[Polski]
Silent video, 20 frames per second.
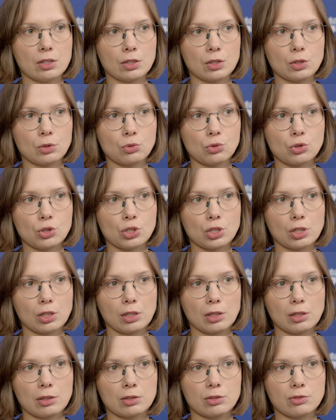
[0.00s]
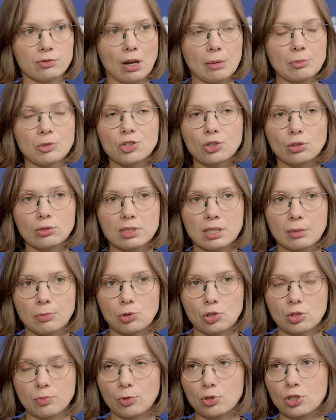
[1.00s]
już dwa miesiące
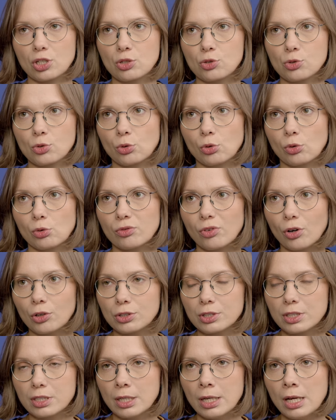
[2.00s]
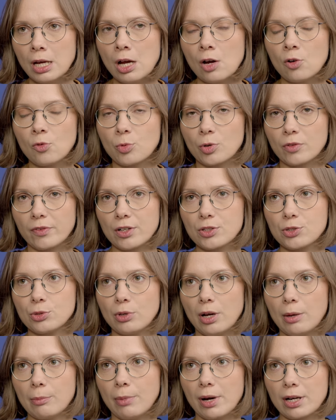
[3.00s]
po rozpoczęciu wojny
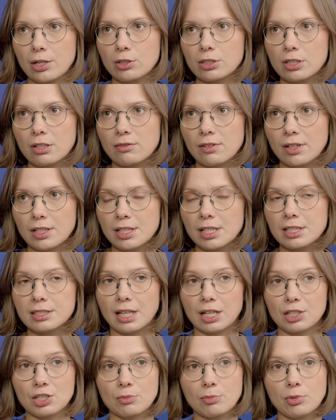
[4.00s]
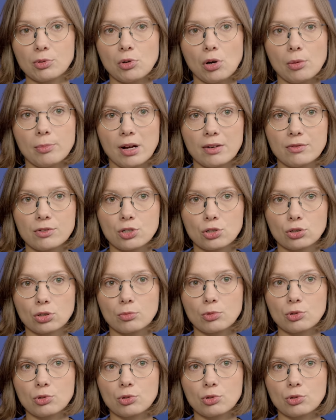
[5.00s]
wprowadził embargo na węgiel. Także były obawy, że to